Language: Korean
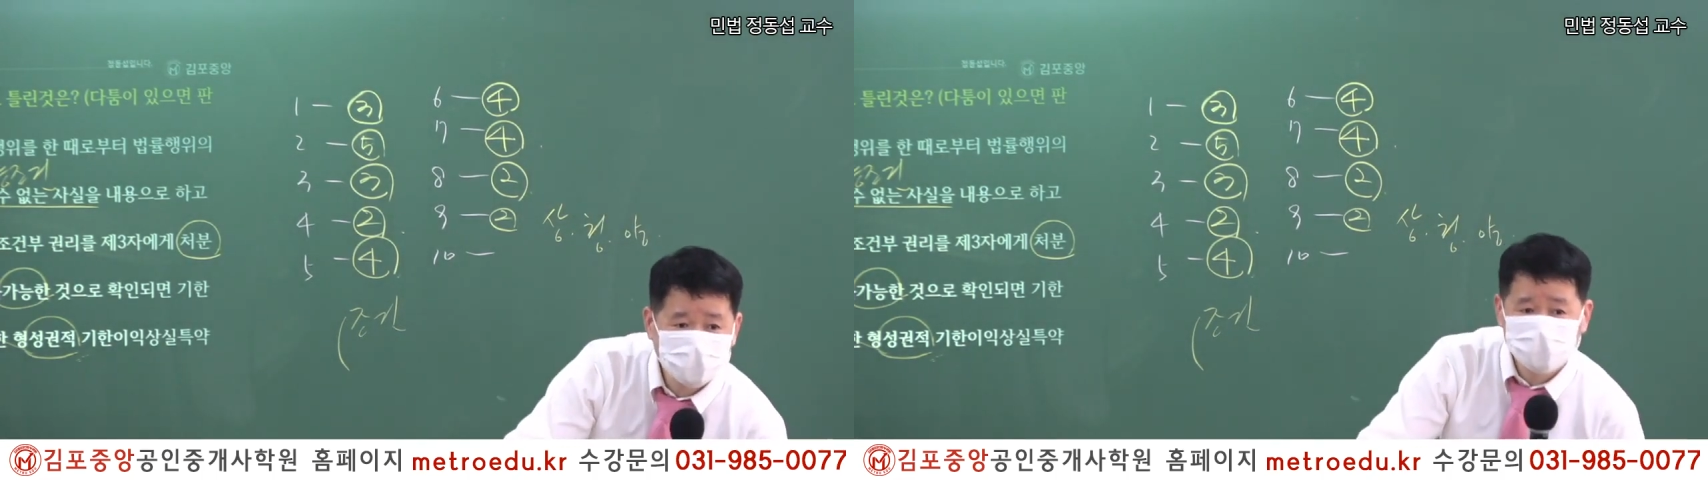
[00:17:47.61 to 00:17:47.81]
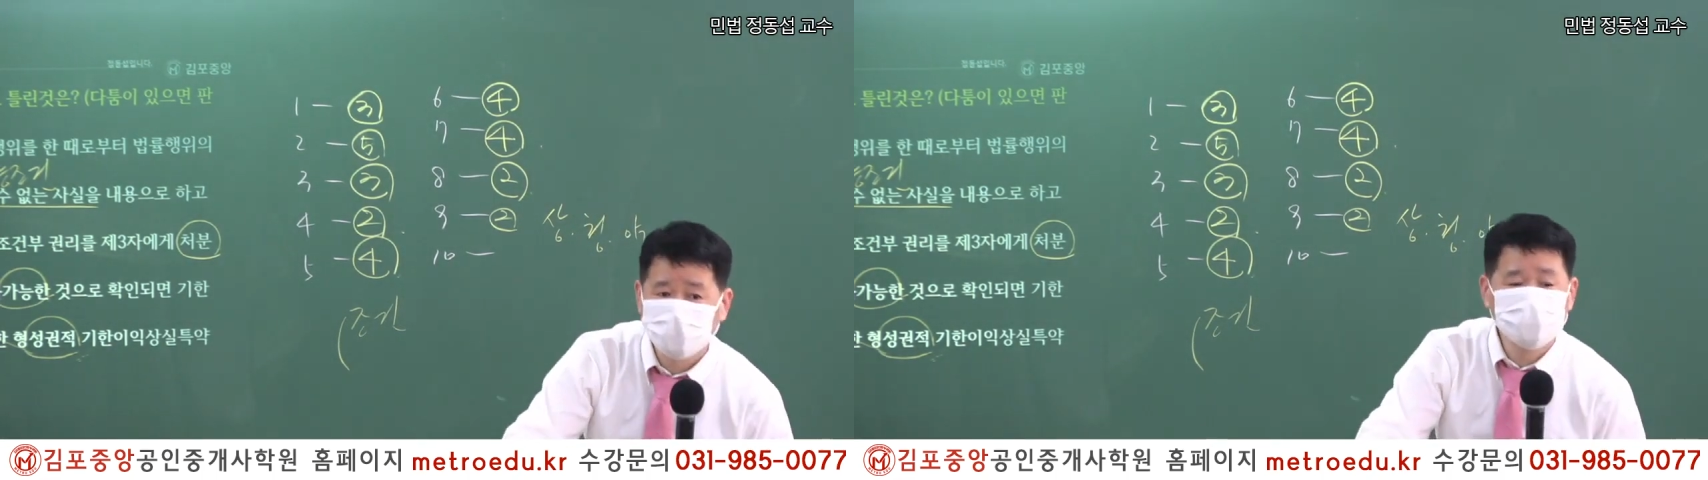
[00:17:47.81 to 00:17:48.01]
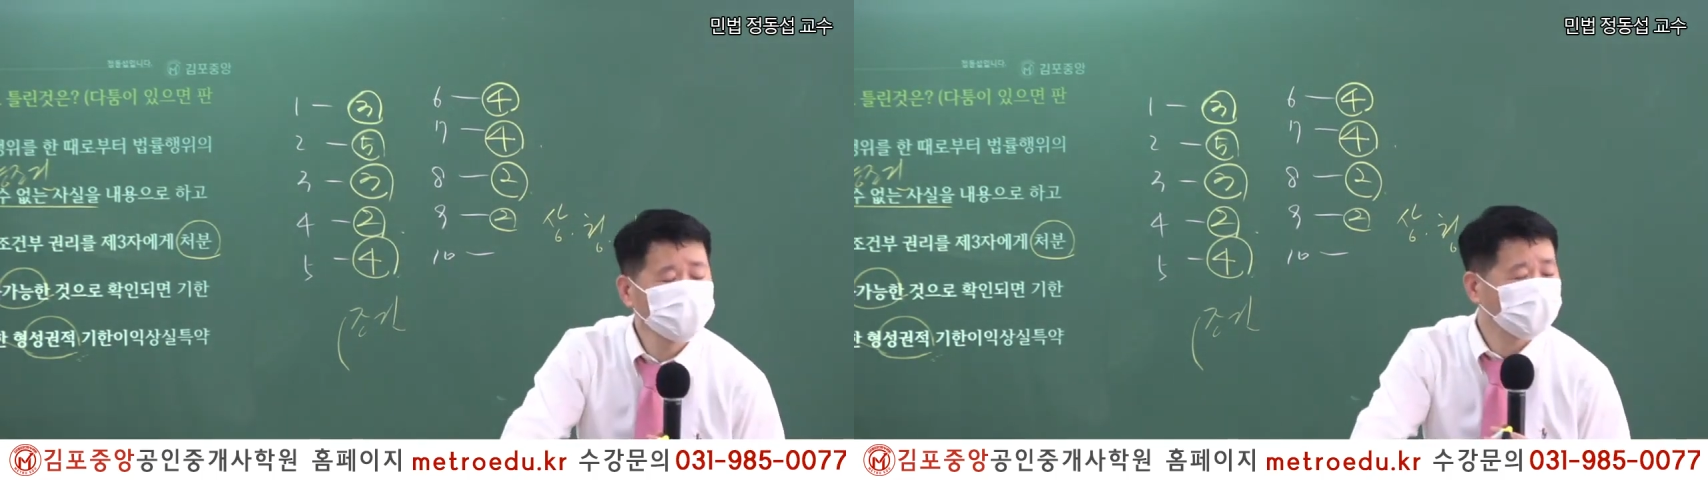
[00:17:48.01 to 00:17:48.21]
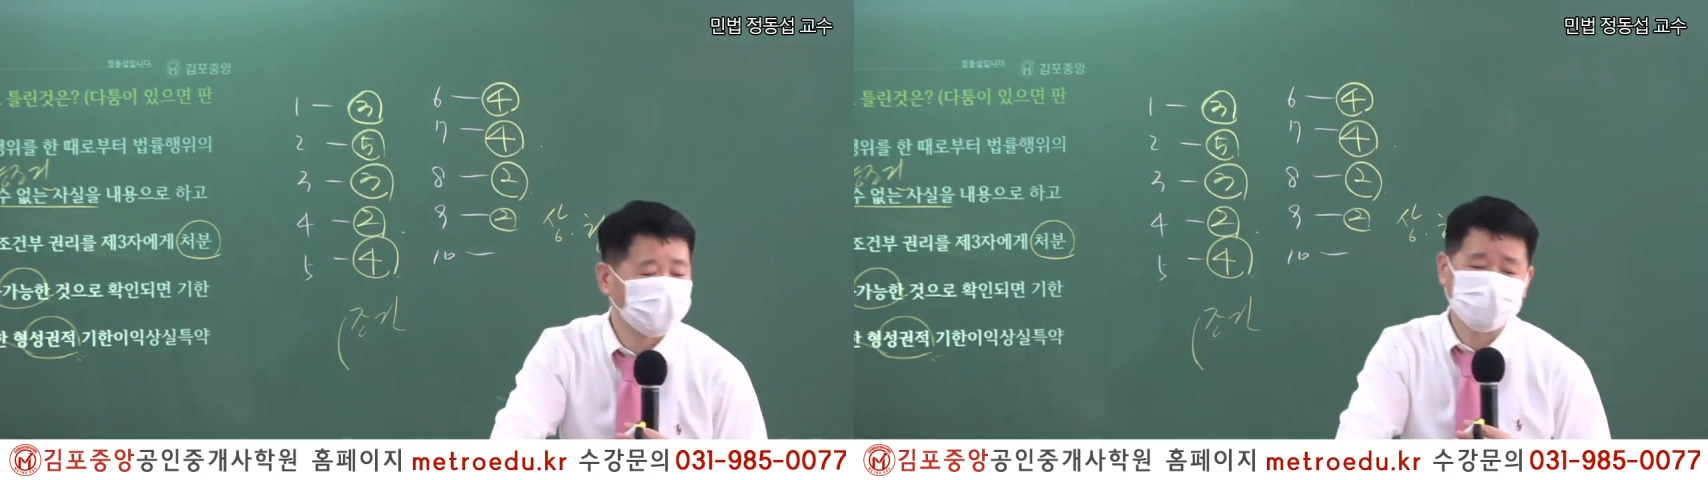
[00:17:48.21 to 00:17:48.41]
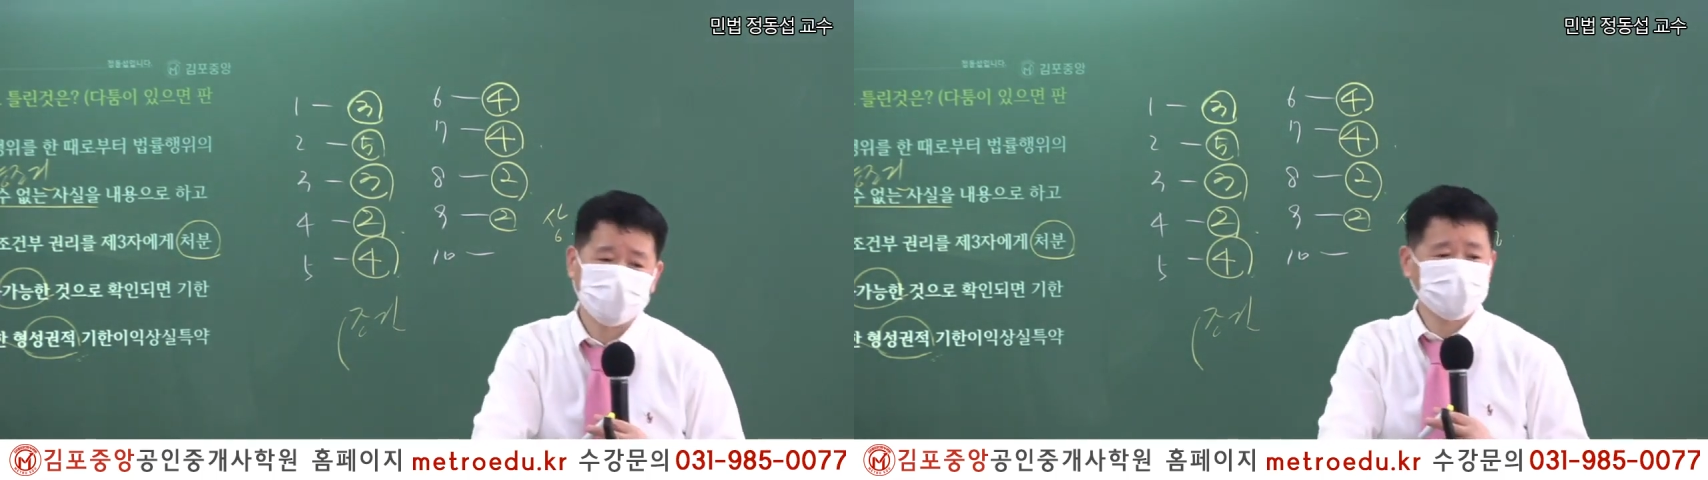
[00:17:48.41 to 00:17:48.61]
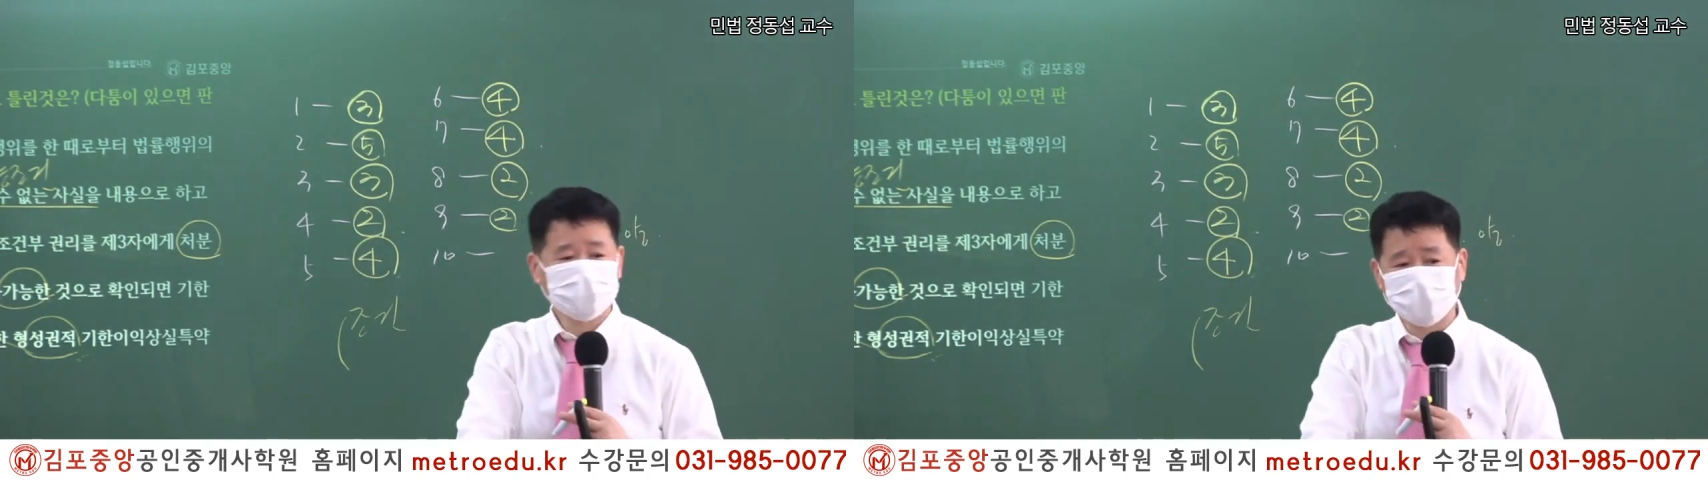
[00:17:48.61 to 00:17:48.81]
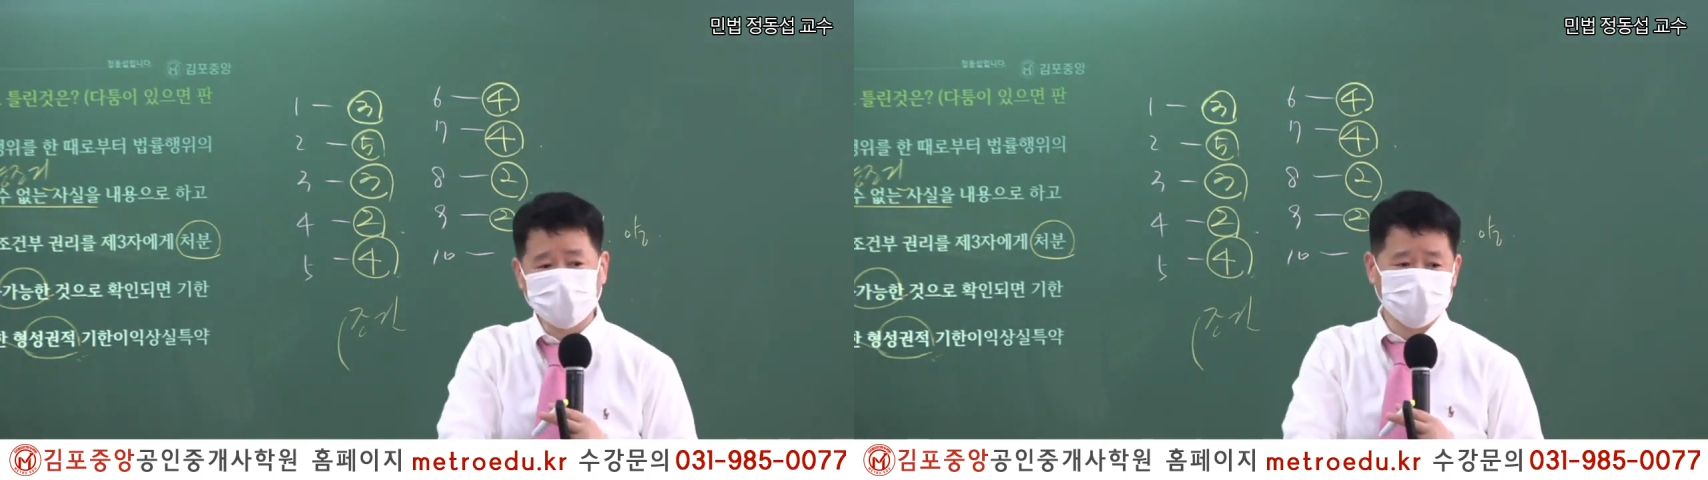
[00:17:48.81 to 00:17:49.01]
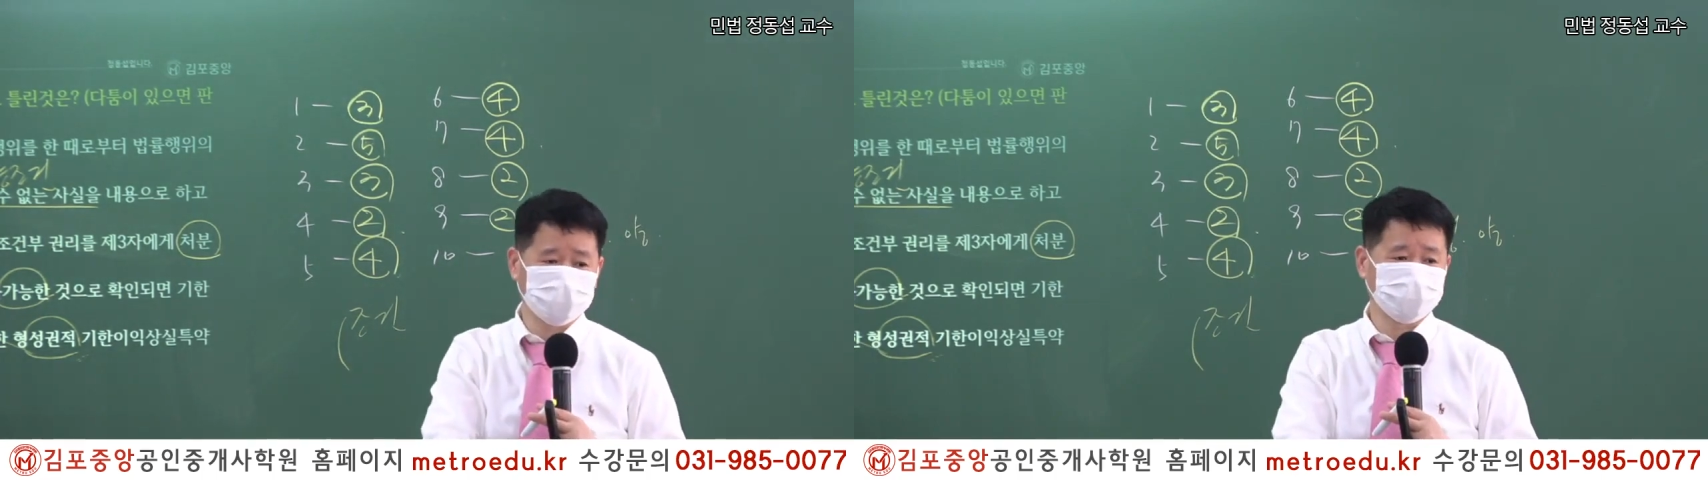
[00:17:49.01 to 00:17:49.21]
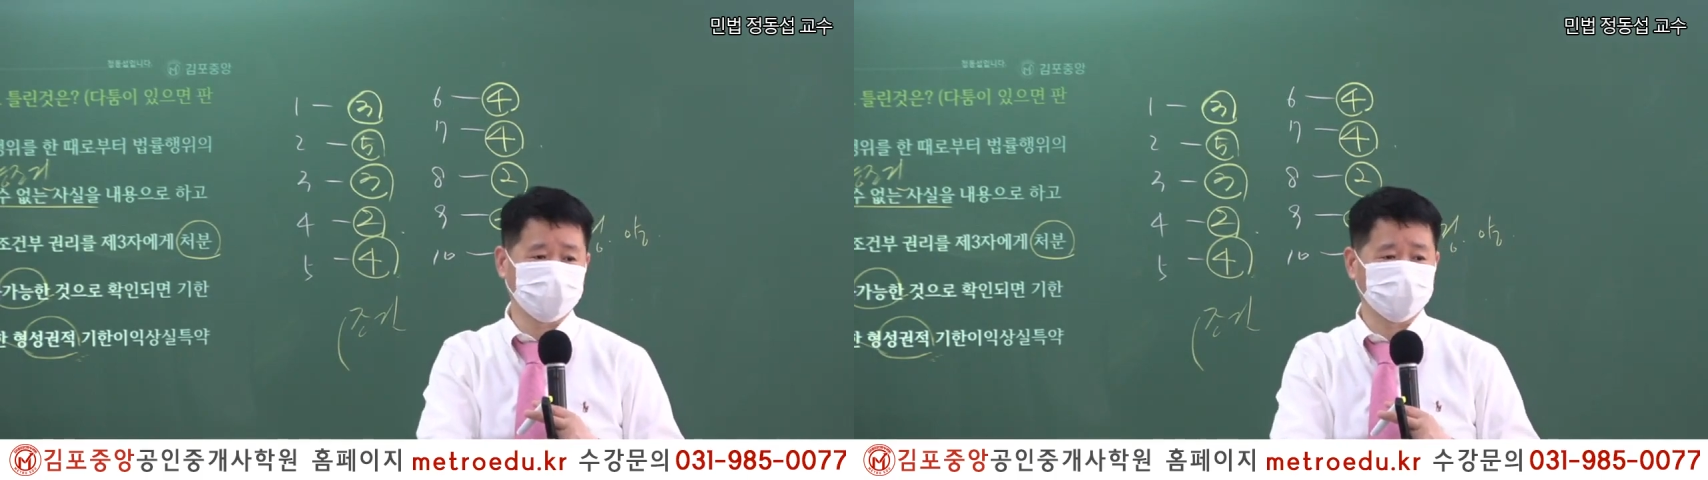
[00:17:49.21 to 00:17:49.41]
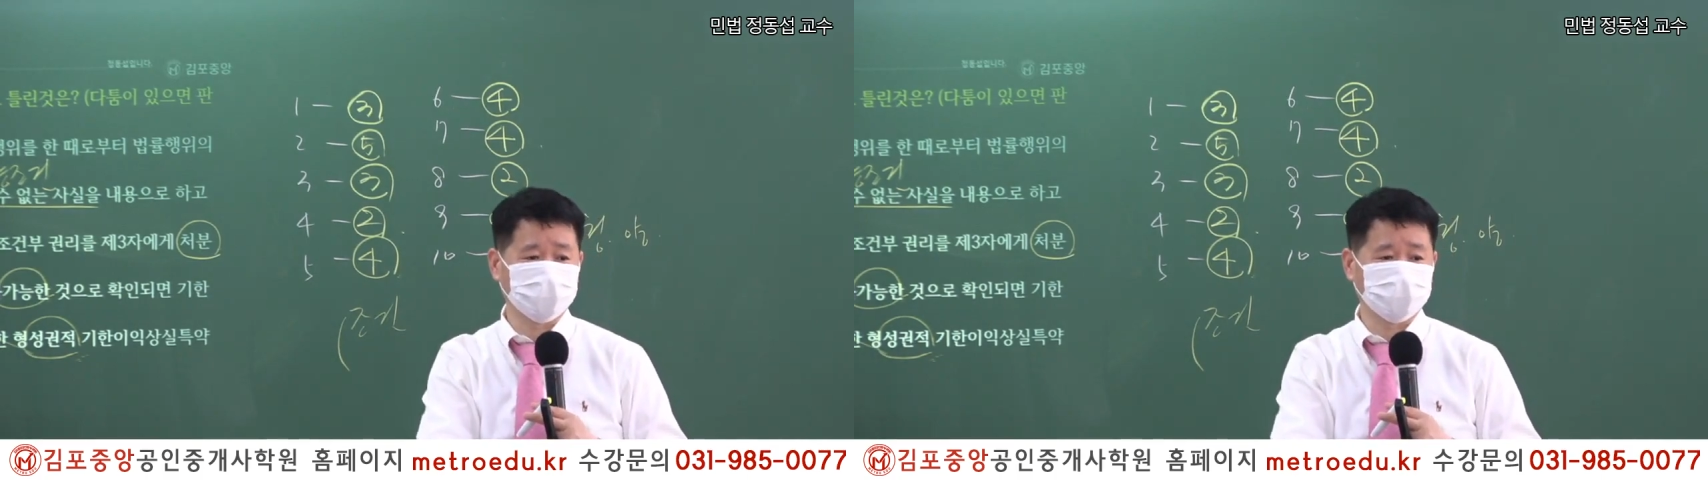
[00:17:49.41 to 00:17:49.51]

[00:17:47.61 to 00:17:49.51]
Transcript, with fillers: 점수가 안 나와도 상관없어요.